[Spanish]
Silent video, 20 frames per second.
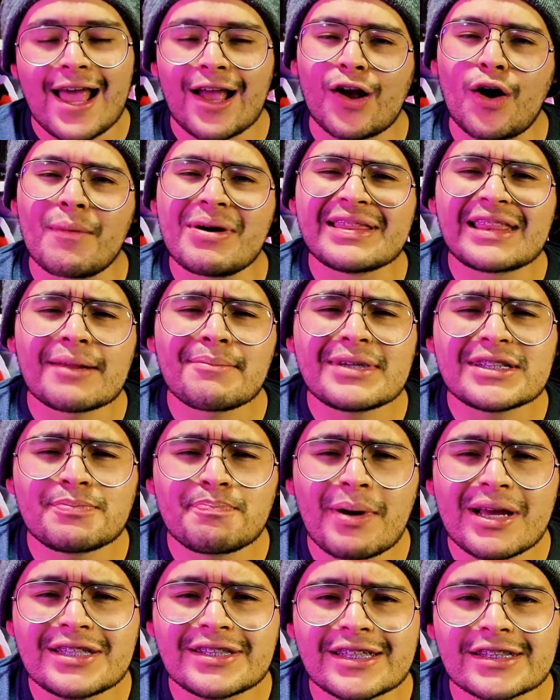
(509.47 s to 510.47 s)
Coméntenme
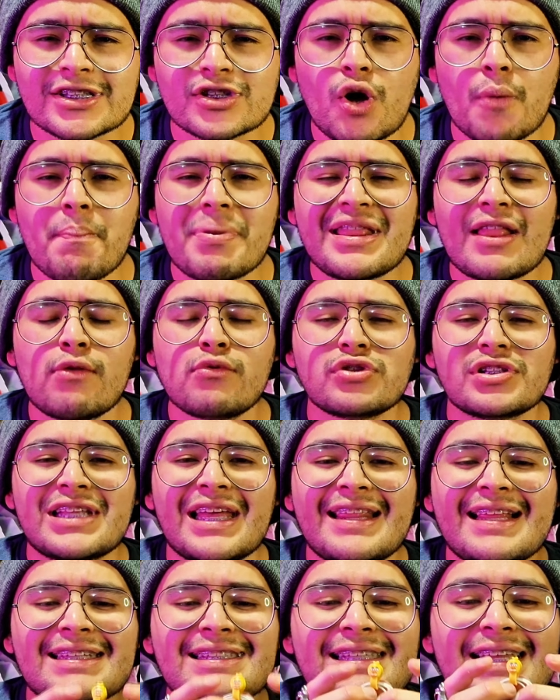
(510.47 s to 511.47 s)
Spacers qué opinan
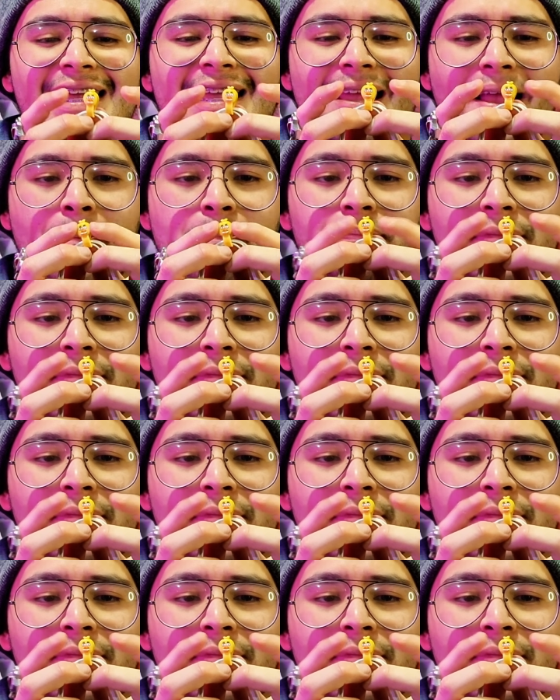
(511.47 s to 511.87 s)
ustedes de